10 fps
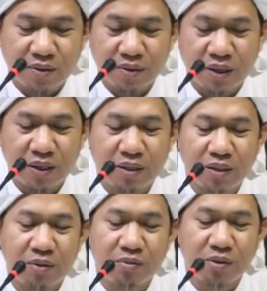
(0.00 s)
dan
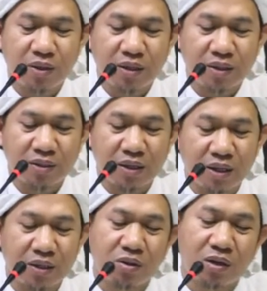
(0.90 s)
Islam juga
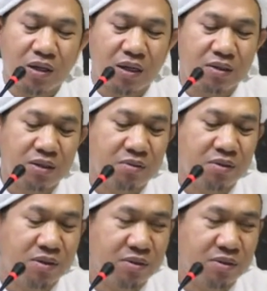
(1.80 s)
sangat toleransi.